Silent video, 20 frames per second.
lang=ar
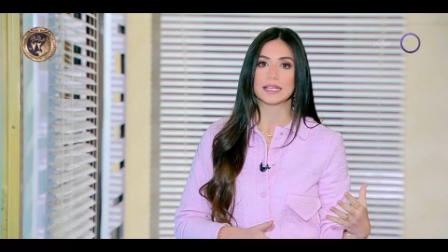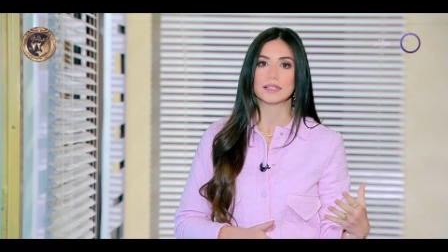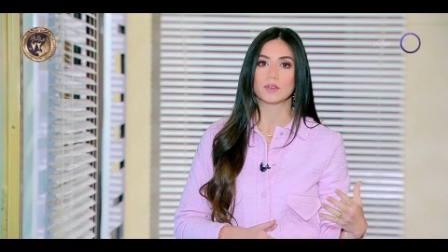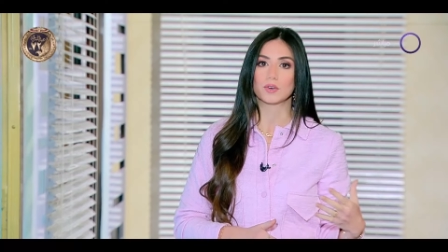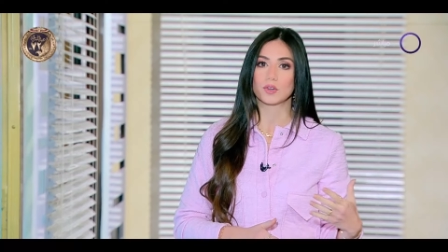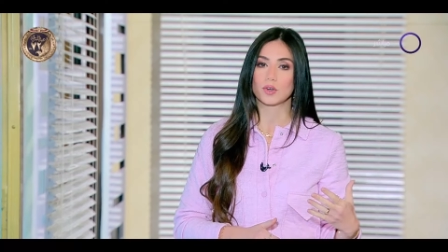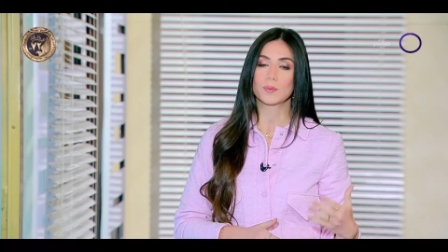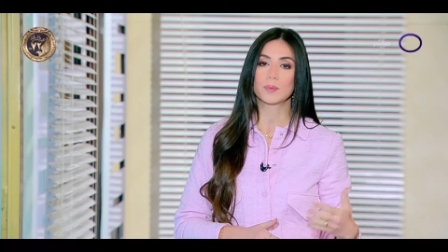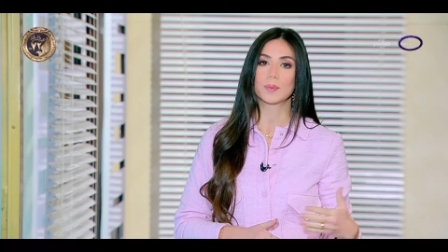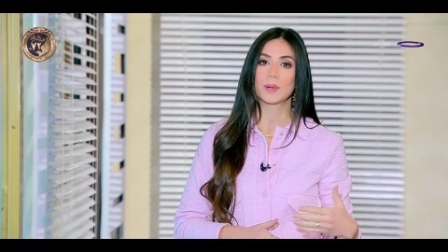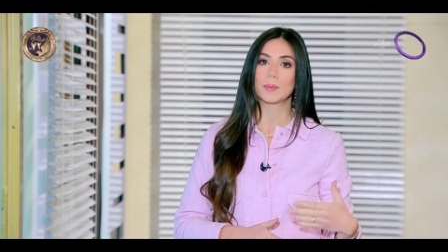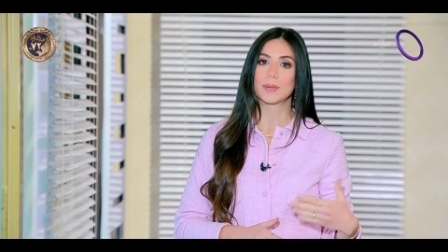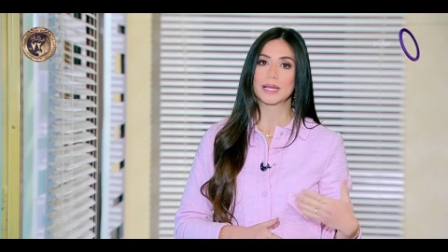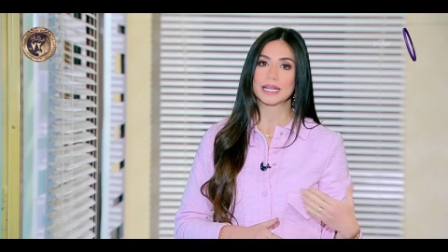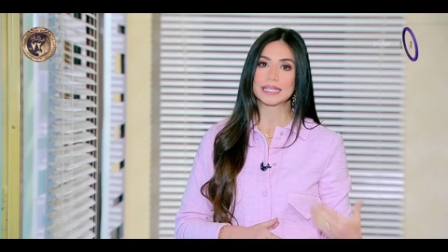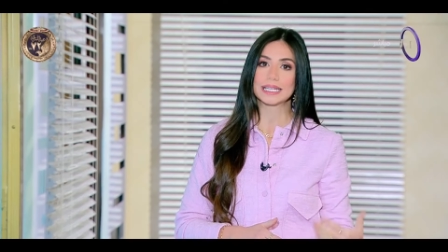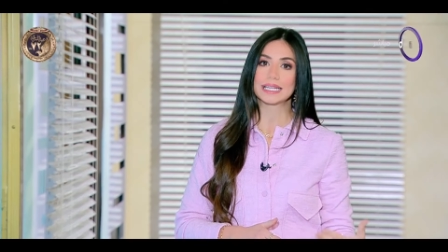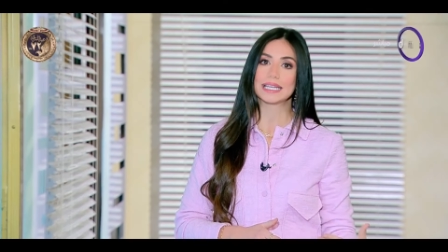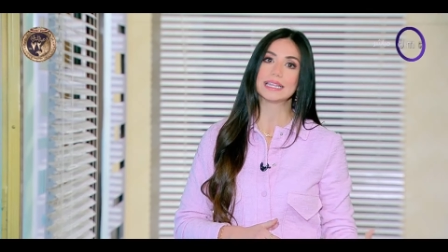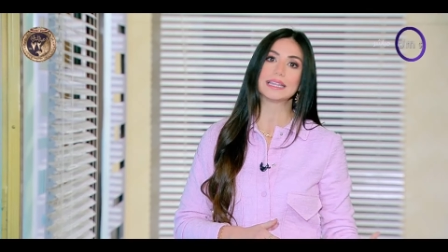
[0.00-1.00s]
اوروبا
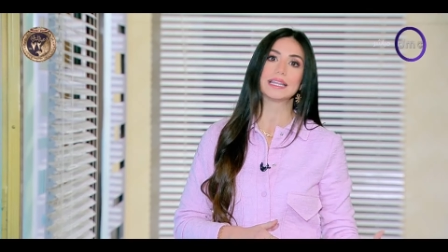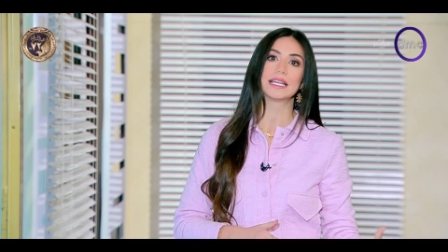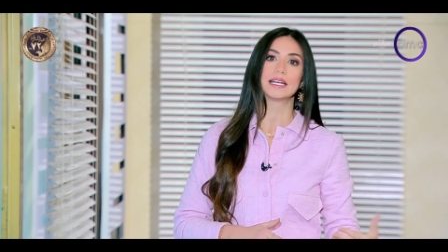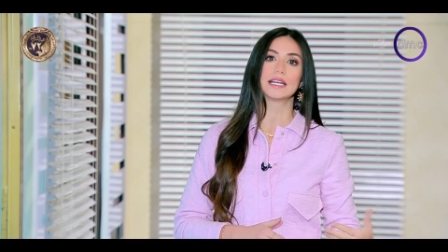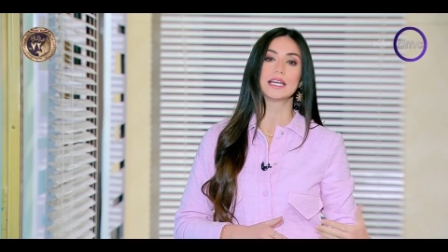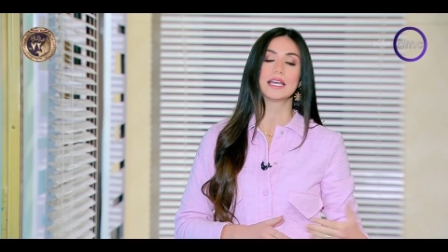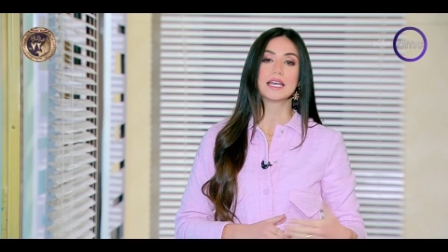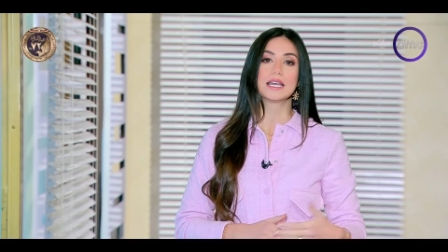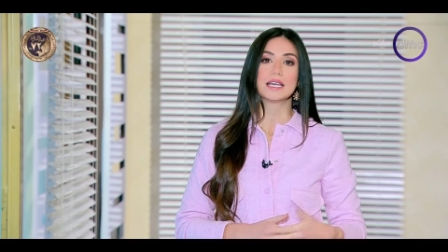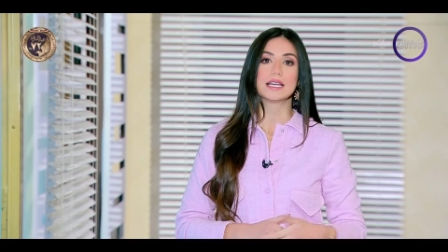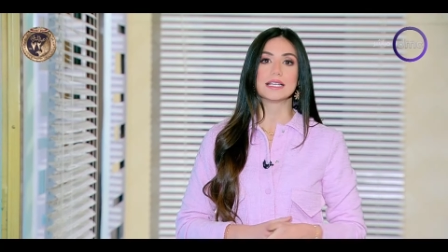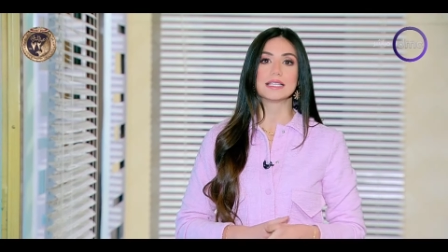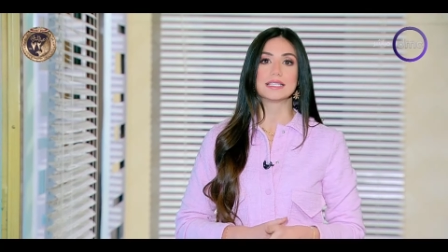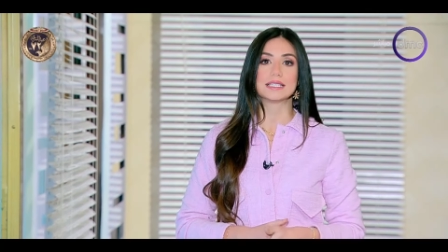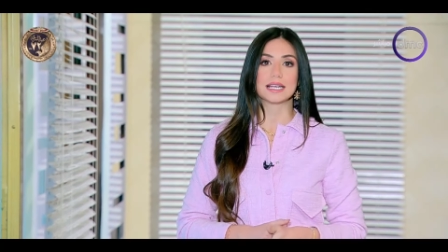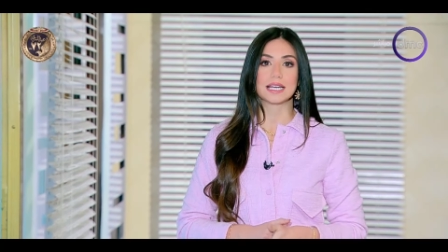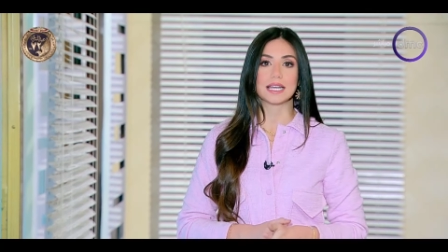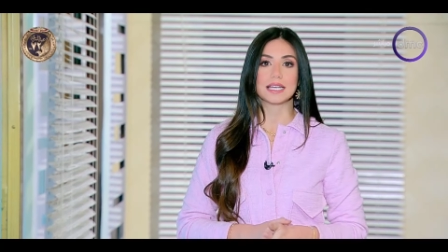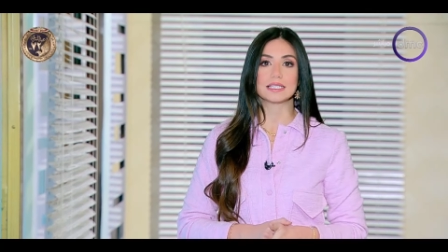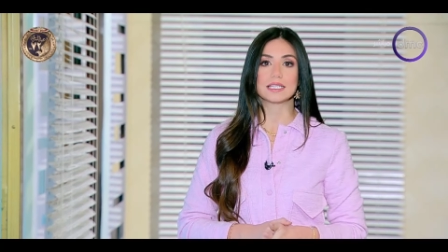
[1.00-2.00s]
برد جدا
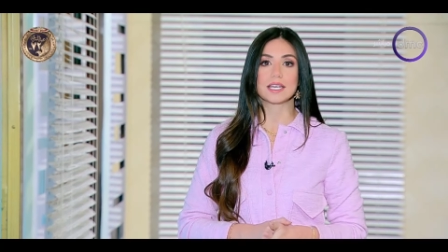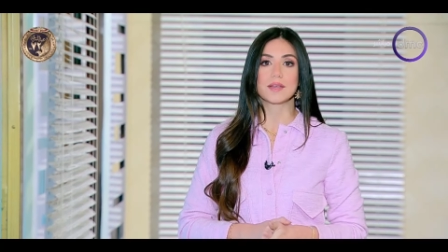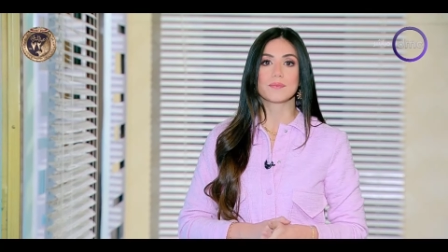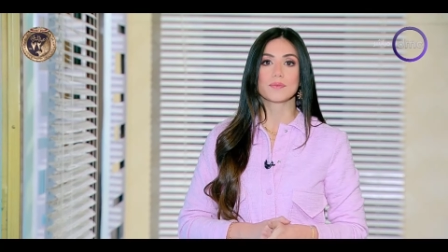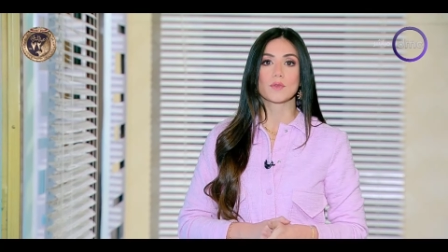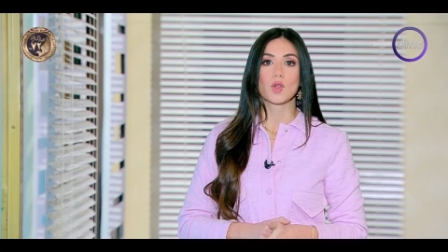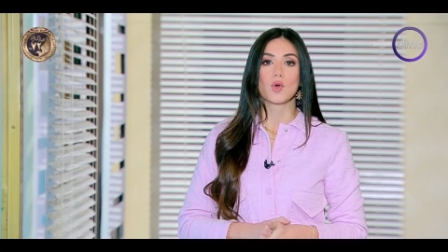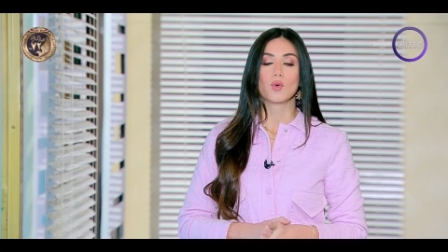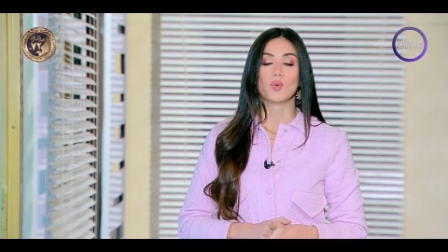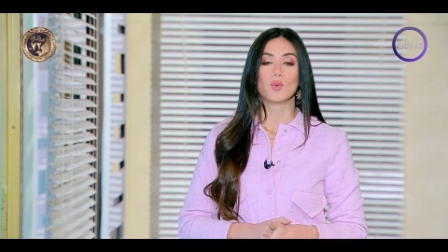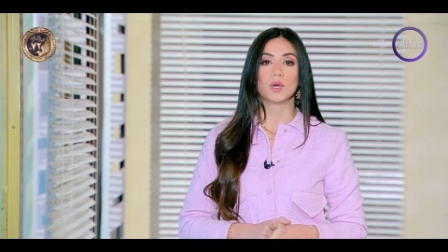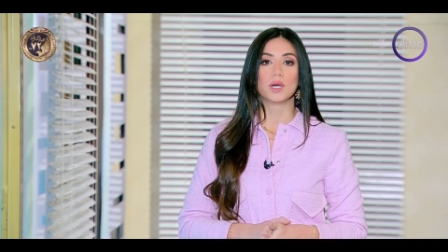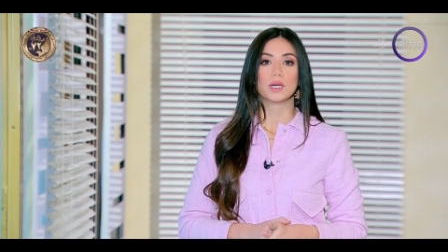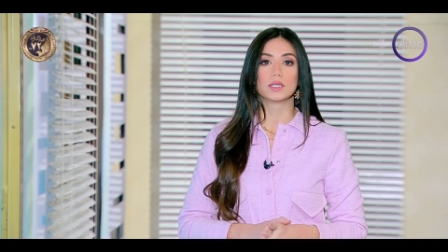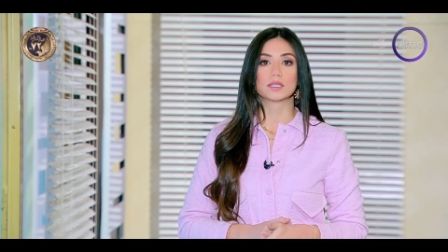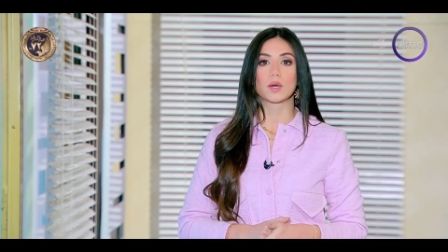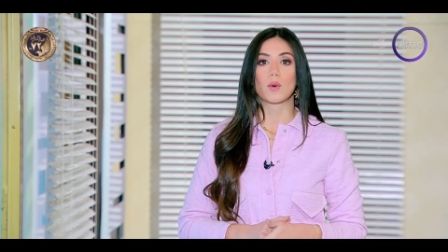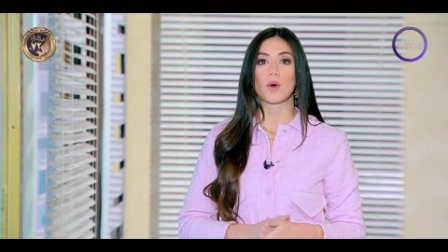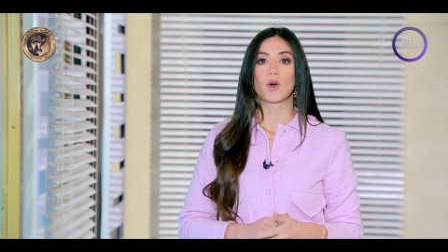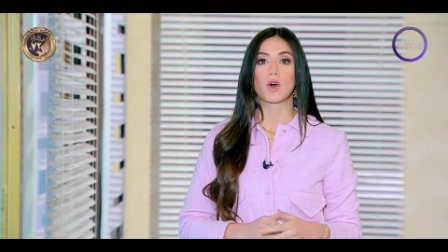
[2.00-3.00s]
السنه دي
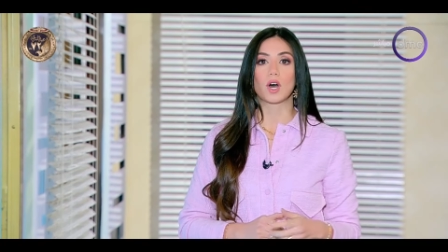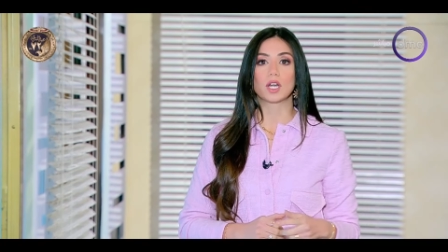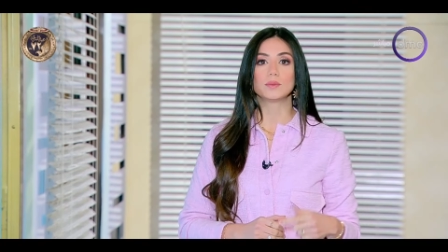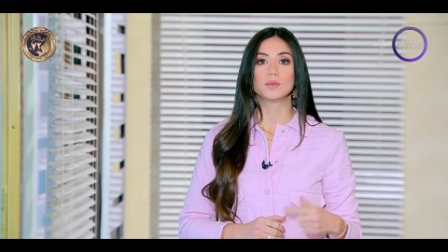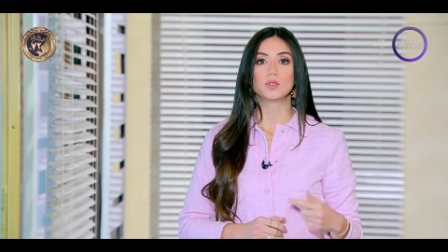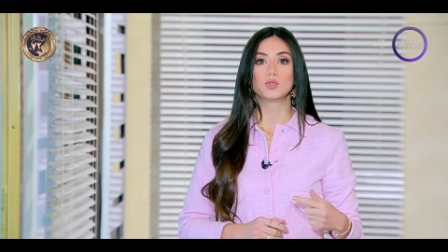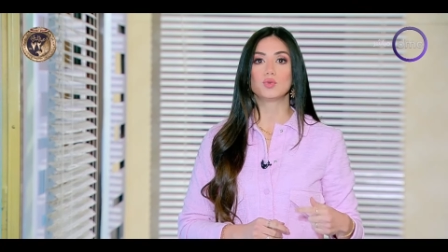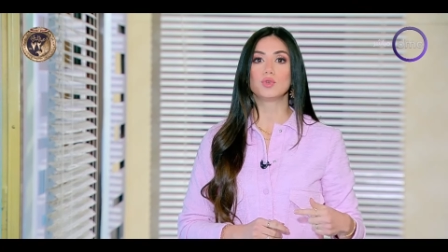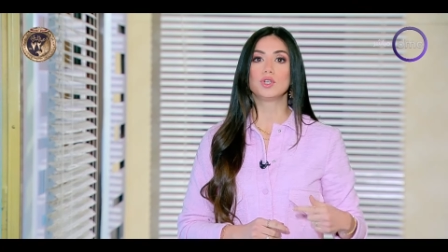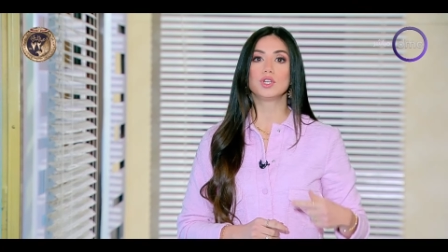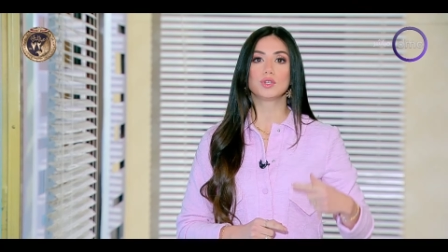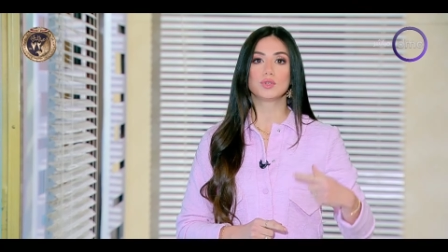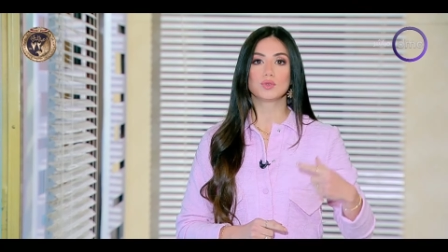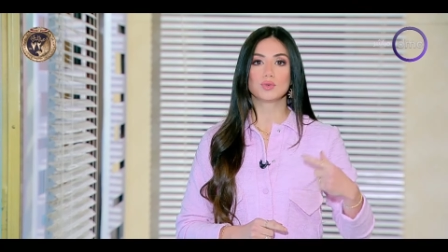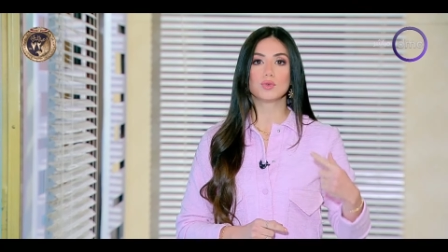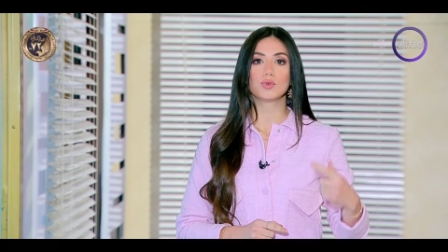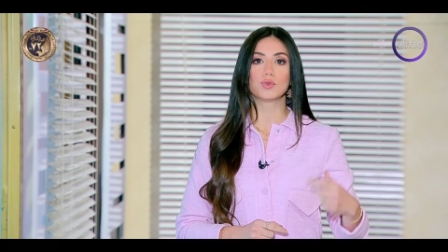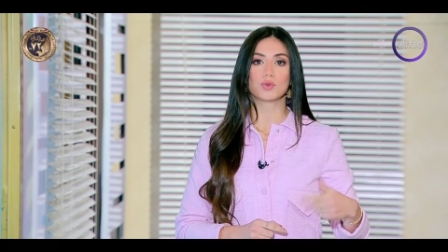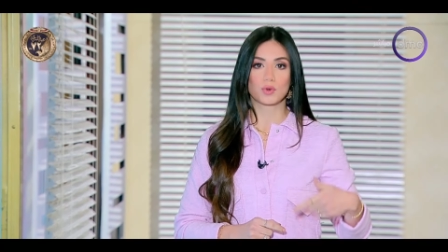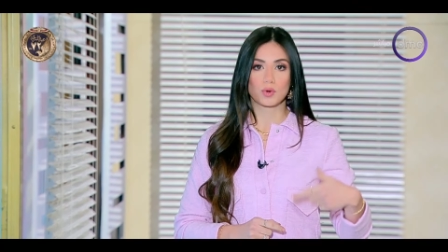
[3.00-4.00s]
وتوقعات بتقول
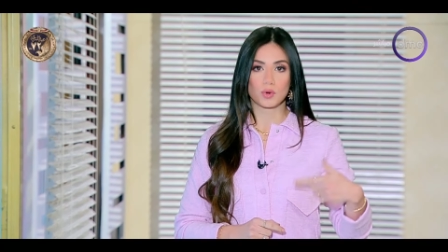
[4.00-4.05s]
انه